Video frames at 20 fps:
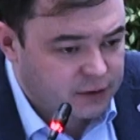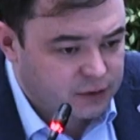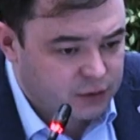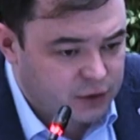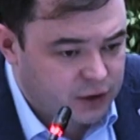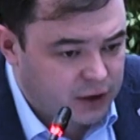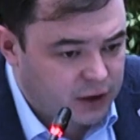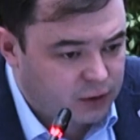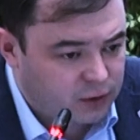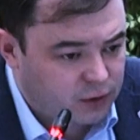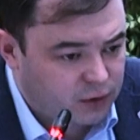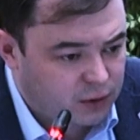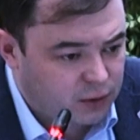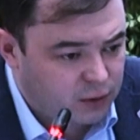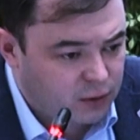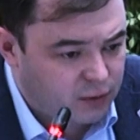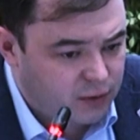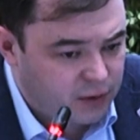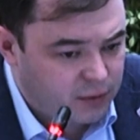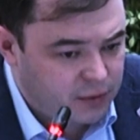Звучали только
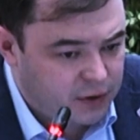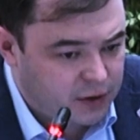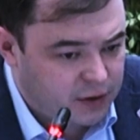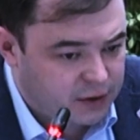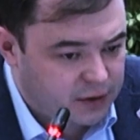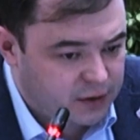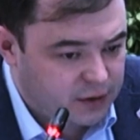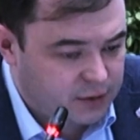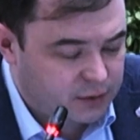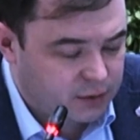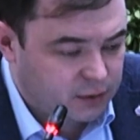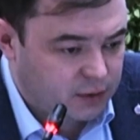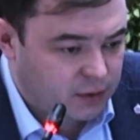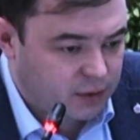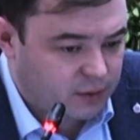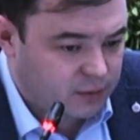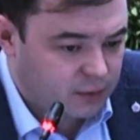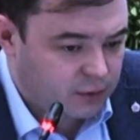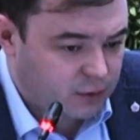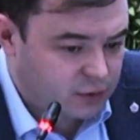новые объекты, вот
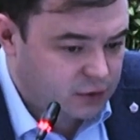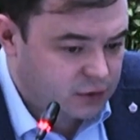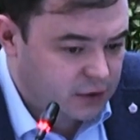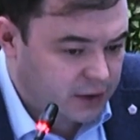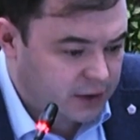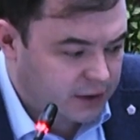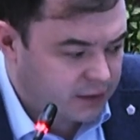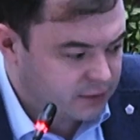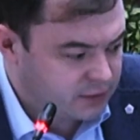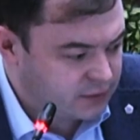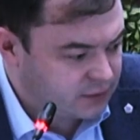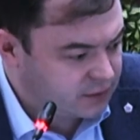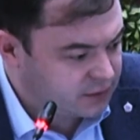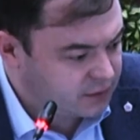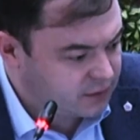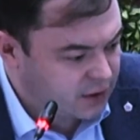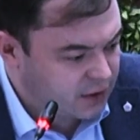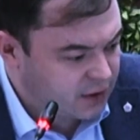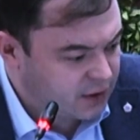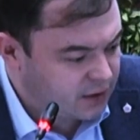там Росатом,
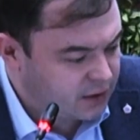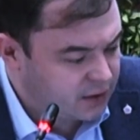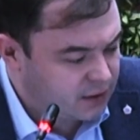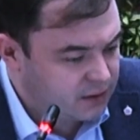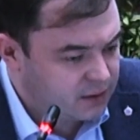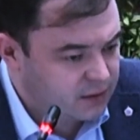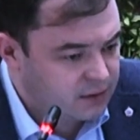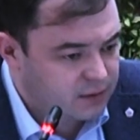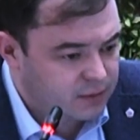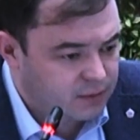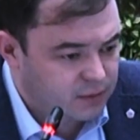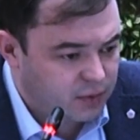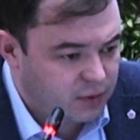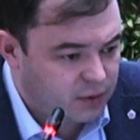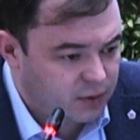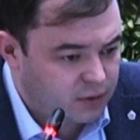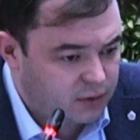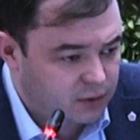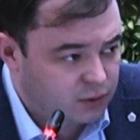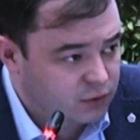коллеги
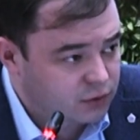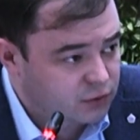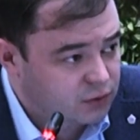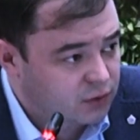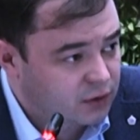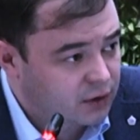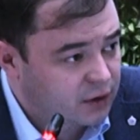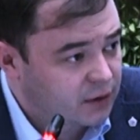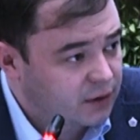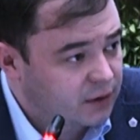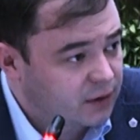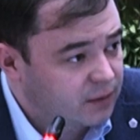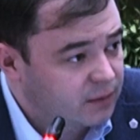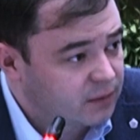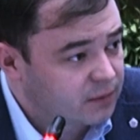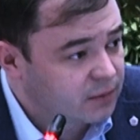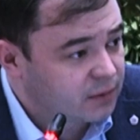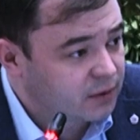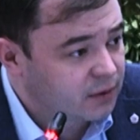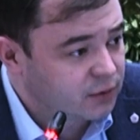про то, что надо
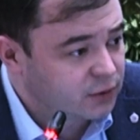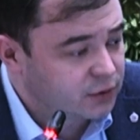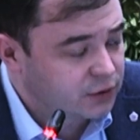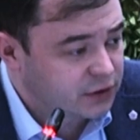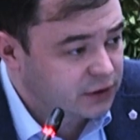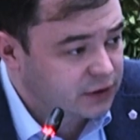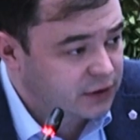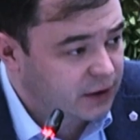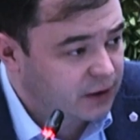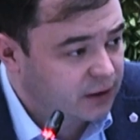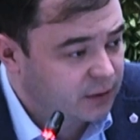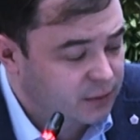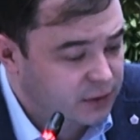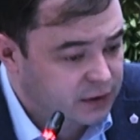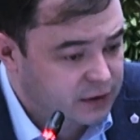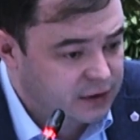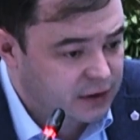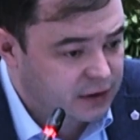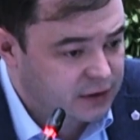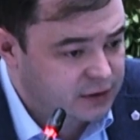там плавучие
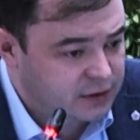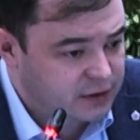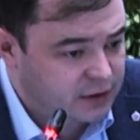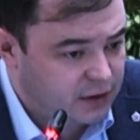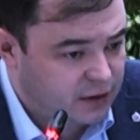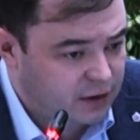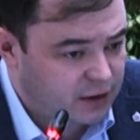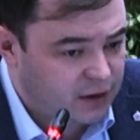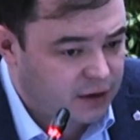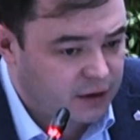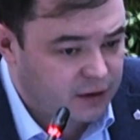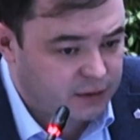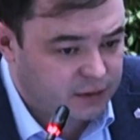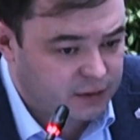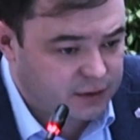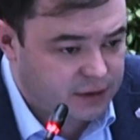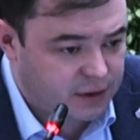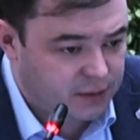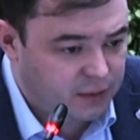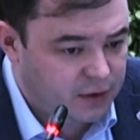атомные станции и так далее.
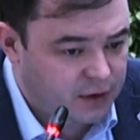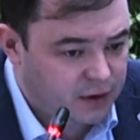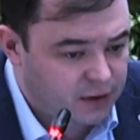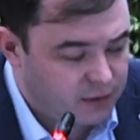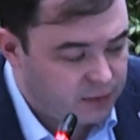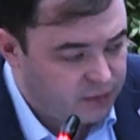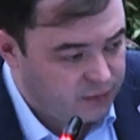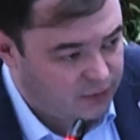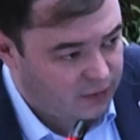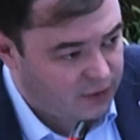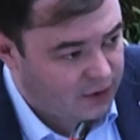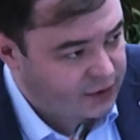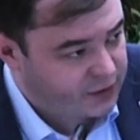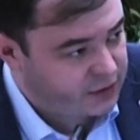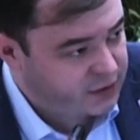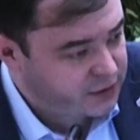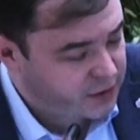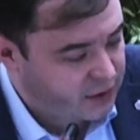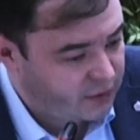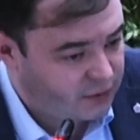На самом деле в
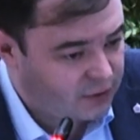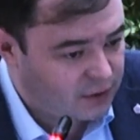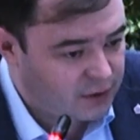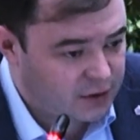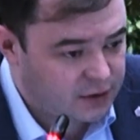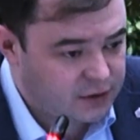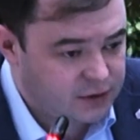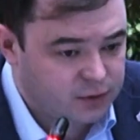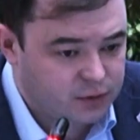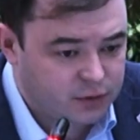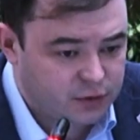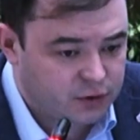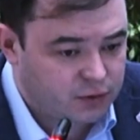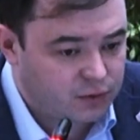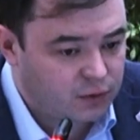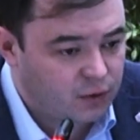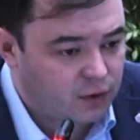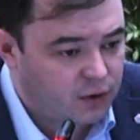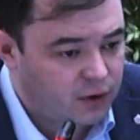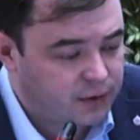Российской Федерации очень
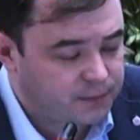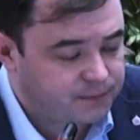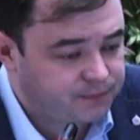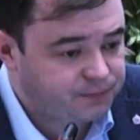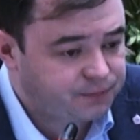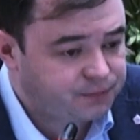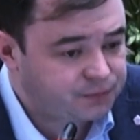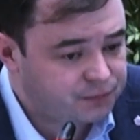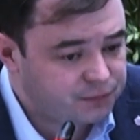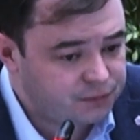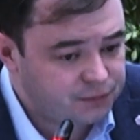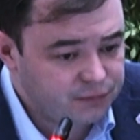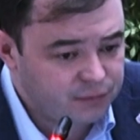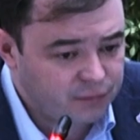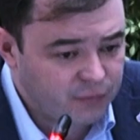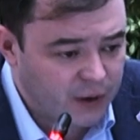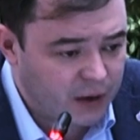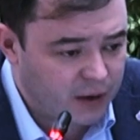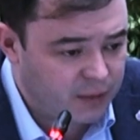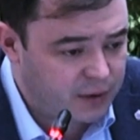много
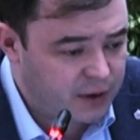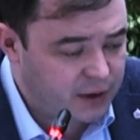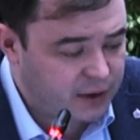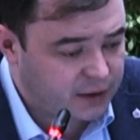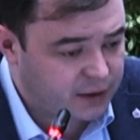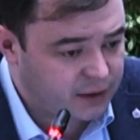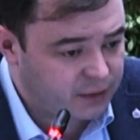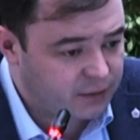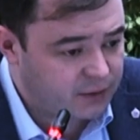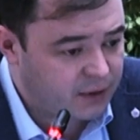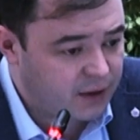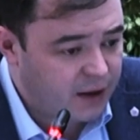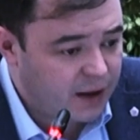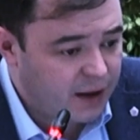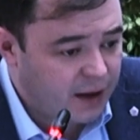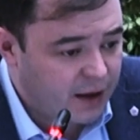объектов –